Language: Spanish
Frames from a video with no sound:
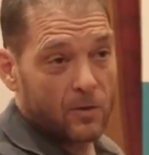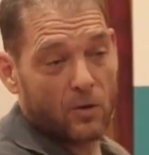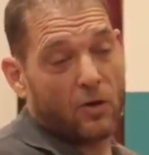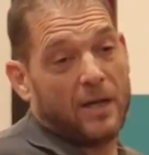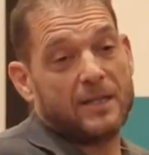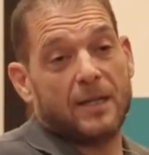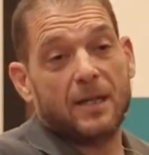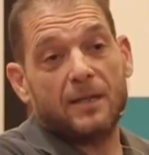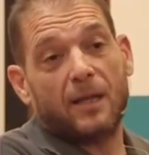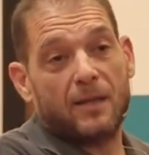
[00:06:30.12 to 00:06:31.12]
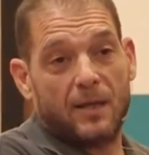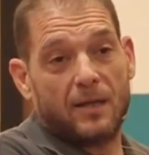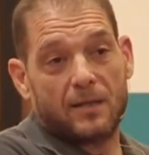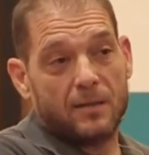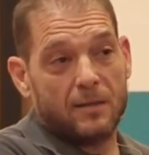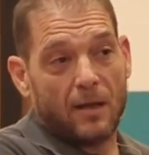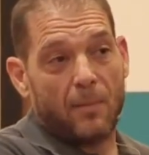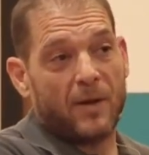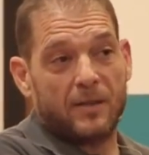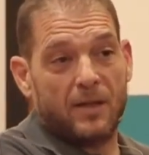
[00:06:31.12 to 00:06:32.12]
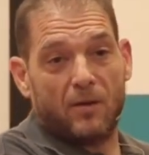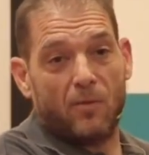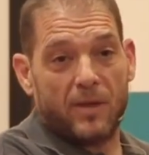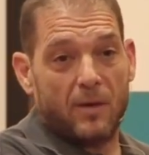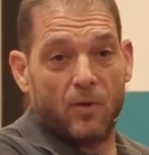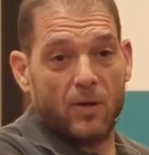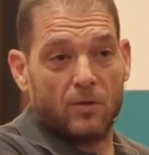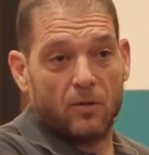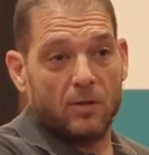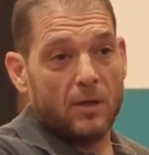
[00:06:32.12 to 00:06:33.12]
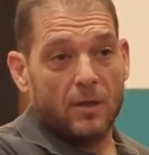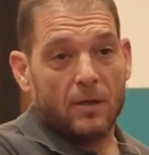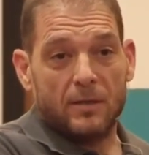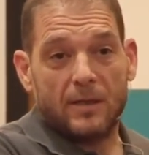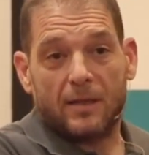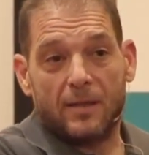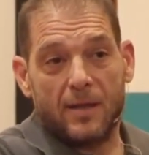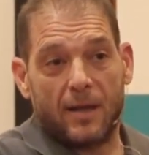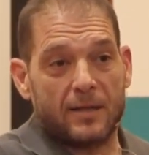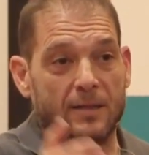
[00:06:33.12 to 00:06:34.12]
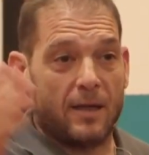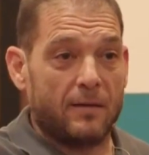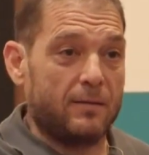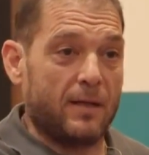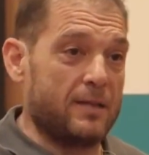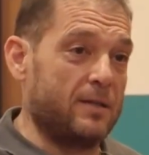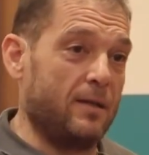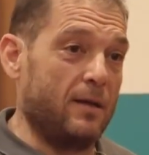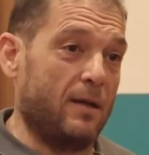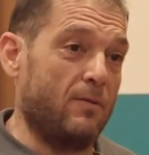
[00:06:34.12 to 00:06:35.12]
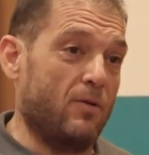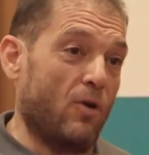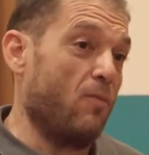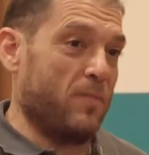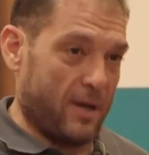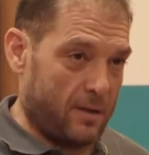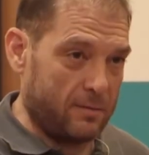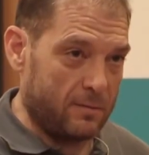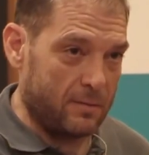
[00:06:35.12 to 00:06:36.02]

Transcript: Yo en 60 días, a partir de que comenzara el proyecto, ya tendría que estar casi en Colombia.